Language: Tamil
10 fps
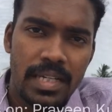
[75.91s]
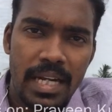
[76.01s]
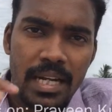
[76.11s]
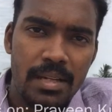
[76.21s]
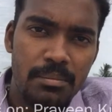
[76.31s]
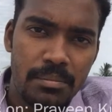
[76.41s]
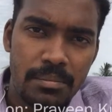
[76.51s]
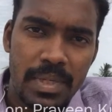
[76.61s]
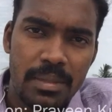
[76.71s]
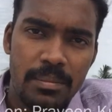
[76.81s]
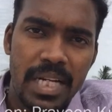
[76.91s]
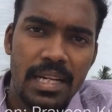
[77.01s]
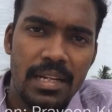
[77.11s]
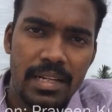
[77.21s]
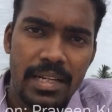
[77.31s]
என்னென்ன
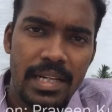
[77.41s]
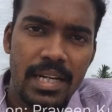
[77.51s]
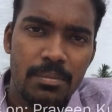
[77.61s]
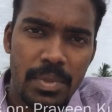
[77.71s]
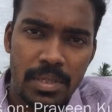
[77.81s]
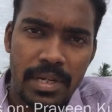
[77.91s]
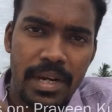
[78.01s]
மெடிக்கல் என்னென்ன இப்போ